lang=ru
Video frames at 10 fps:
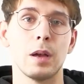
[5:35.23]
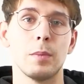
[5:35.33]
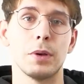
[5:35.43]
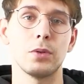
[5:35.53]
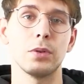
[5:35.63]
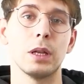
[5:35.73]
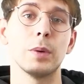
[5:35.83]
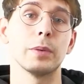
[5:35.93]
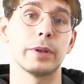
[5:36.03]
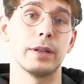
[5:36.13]
поскольку нам
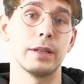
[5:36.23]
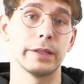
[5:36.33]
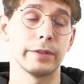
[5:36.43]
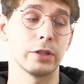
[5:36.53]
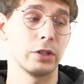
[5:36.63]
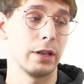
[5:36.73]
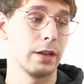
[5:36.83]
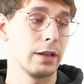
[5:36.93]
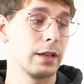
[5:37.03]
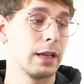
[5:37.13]
это пригодится в решении.
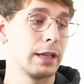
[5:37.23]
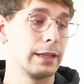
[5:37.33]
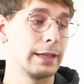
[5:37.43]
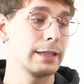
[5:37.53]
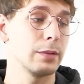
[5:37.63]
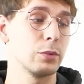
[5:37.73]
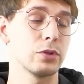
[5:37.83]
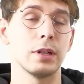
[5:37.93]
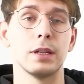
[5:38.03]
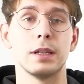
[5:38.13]
Найти нам
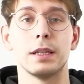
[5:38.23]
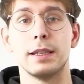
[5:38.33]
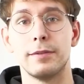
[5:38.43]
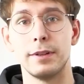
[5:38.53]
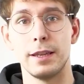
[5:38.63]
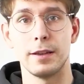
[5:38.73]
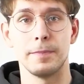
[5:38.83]
нужно давление.